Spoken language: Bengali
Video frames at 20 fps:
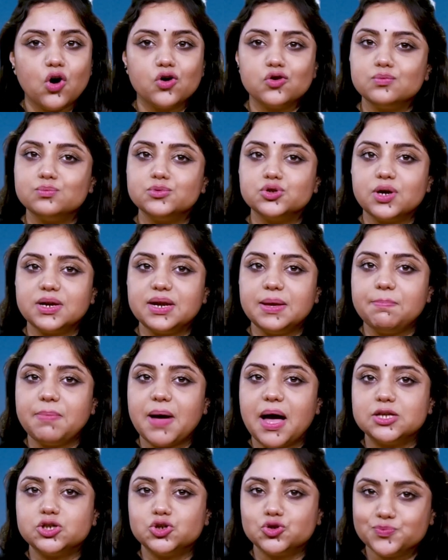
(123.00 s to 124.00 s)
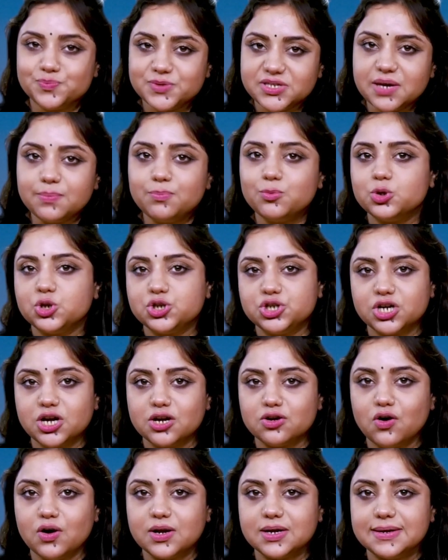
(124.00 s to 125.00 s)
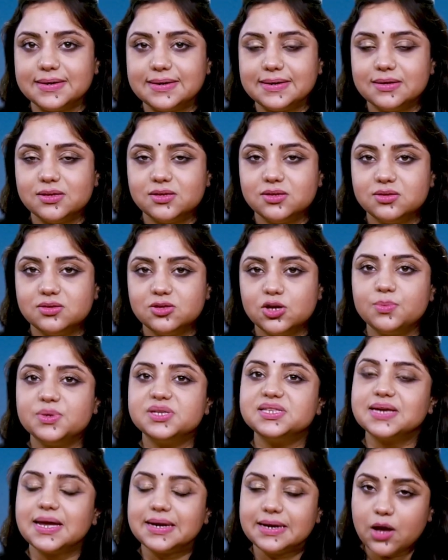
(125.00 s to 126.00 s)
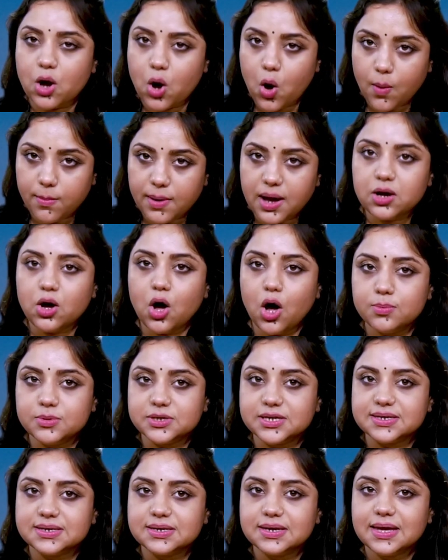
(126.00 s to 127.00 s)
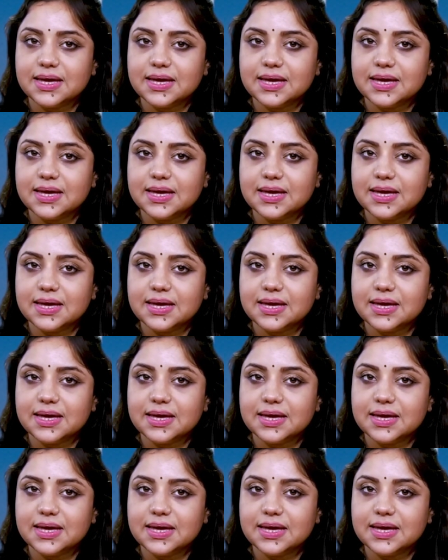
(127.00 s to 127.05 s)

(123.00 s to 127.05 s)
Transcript: গরম জলে পা চুবিয়ে পরিষ্কার করেন তবে জানলে অবাক হবেন